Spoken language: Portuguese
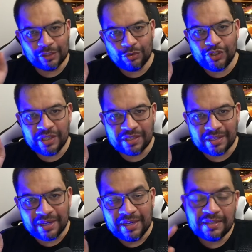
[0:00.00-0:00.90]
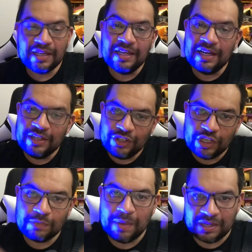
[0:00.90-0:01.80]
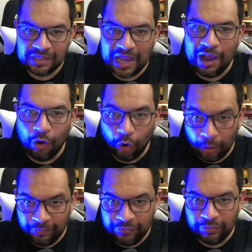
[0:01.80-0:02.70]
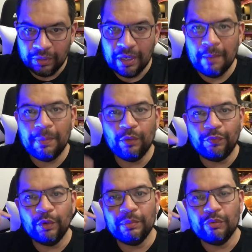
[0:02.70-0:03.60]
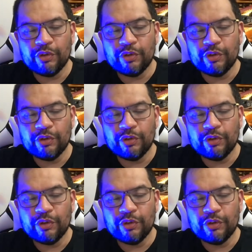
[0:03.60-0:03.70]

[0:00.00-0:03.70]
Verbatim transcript: da Justiça, sem antes passar, óbvio, pelo filme do